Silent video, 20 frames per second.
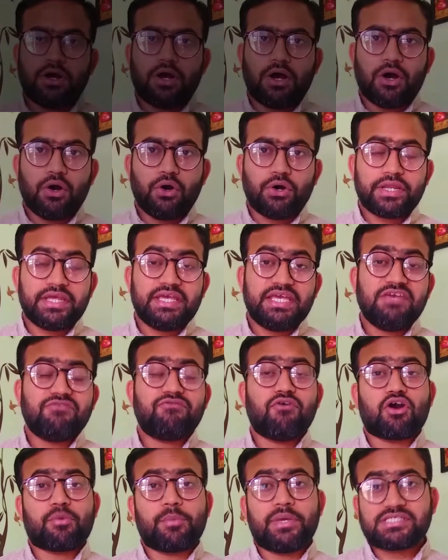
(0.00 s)
और ई
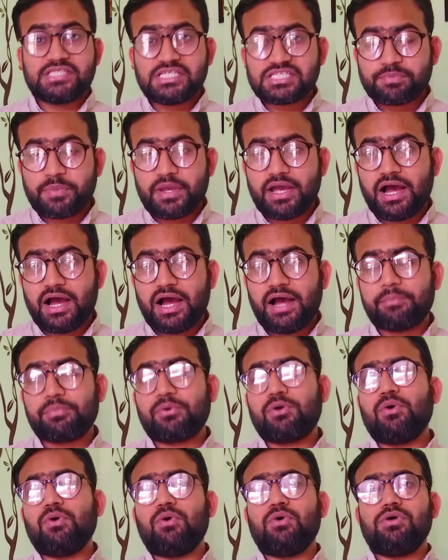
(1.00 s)
फार्मेसिस्ट पे
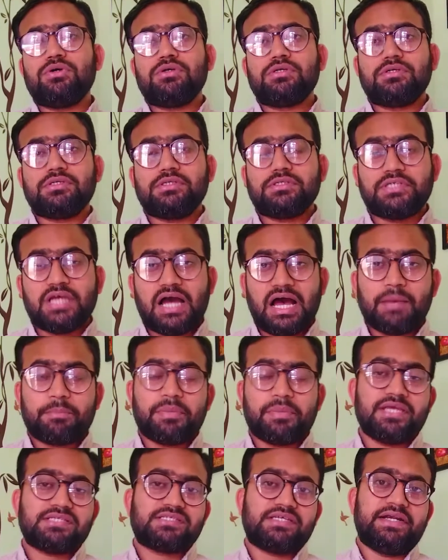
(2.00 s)
आपको यहाँ
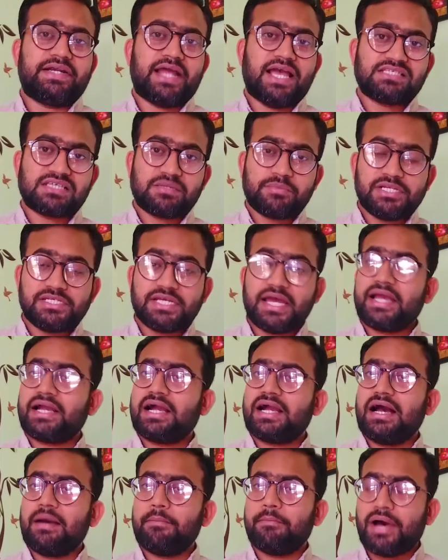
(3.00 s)
पे सैनिटाइजर मिल
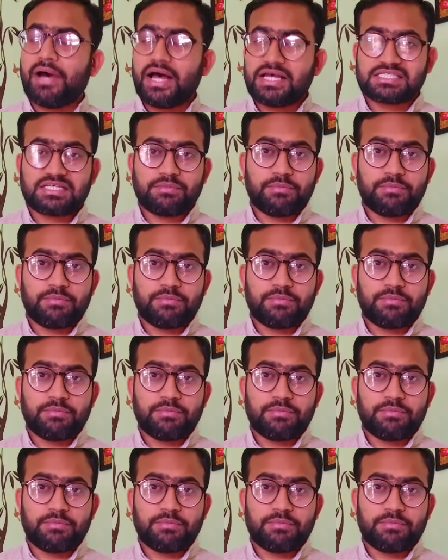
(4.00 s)
जाएगा मास्क मिल